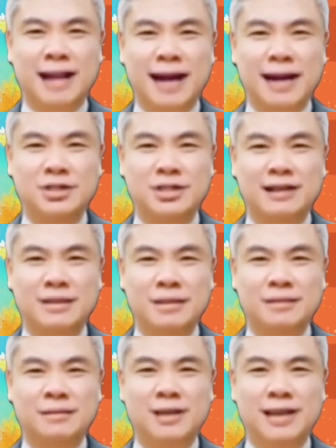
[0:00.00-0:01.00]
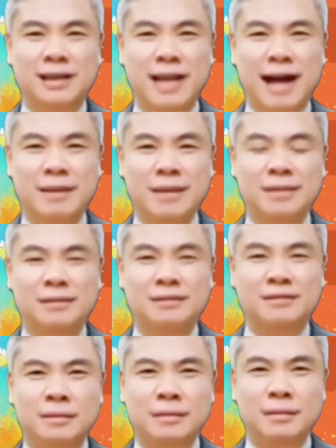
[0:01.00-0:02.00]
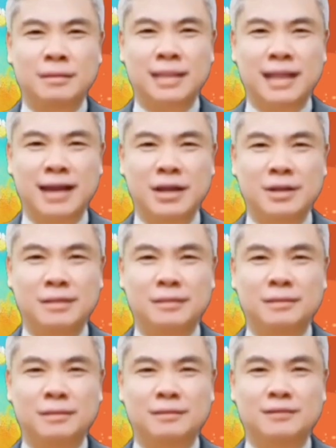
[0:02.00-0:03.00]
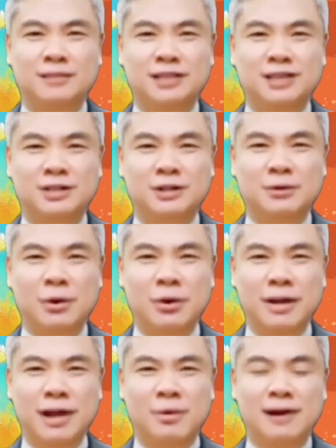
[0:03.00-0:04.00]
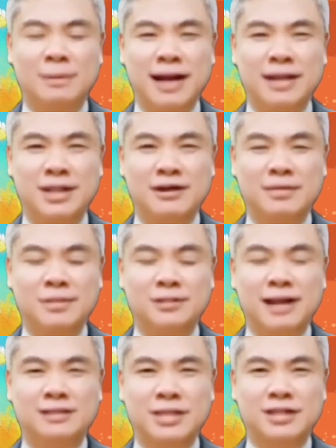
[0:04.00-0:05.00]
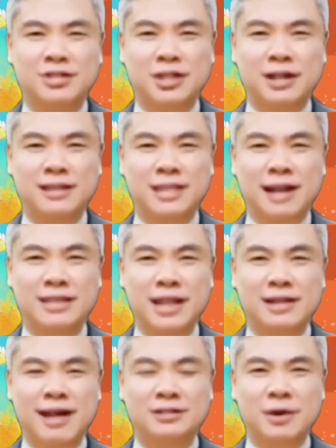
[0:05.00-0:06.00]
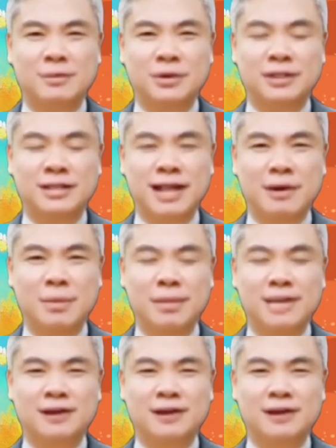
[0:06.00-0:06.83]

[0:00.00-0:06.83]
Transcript: 比较安全，免得哪天。你另外一半说：“你看，就是学了超级生嘛，学的不正常。